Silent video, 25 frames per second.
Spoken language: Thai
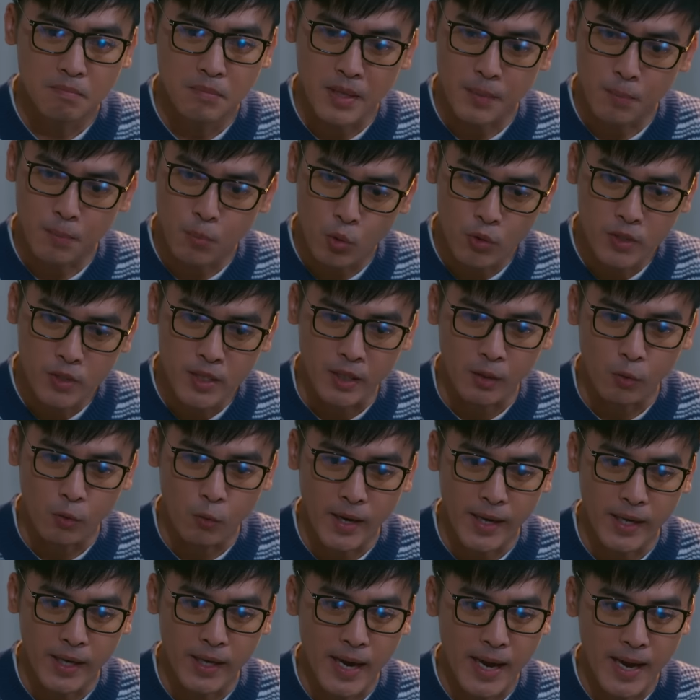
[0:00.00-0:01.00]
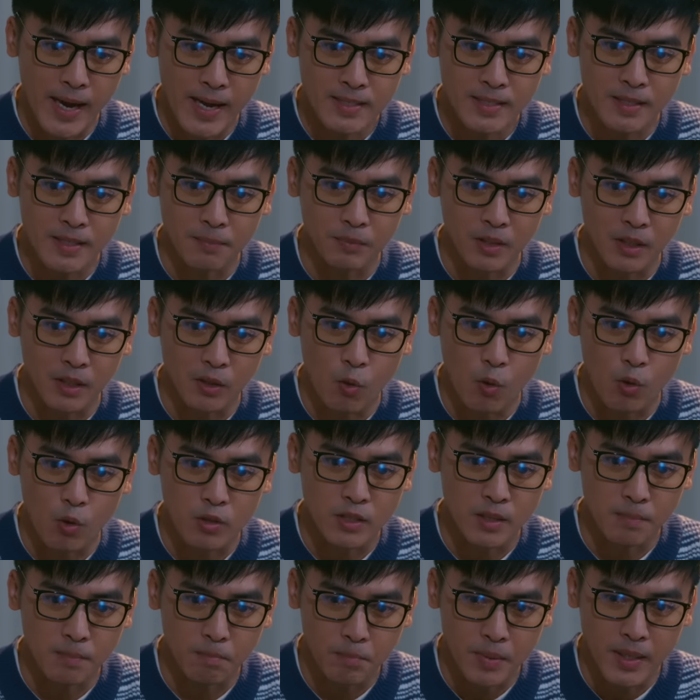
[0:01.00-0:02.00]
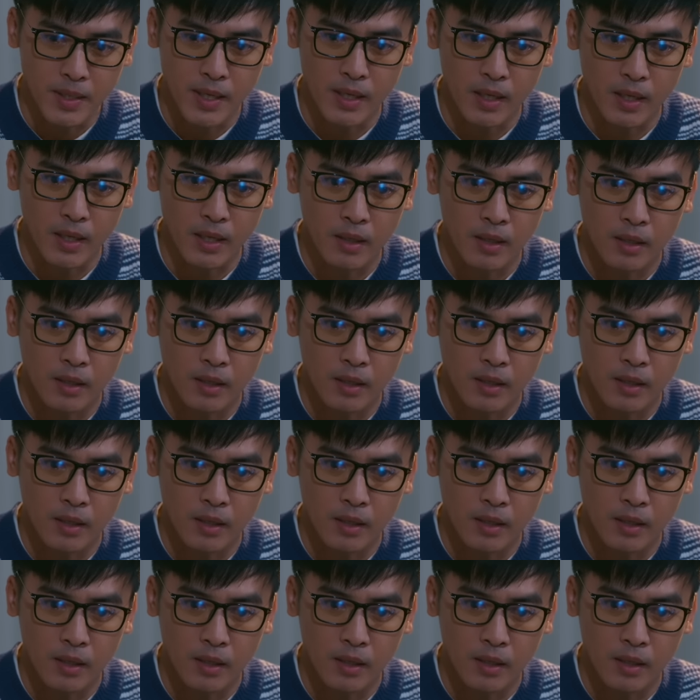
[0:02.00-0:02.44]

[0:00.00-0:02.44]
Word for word: มีผู้หญิงวัย 50-60 ปี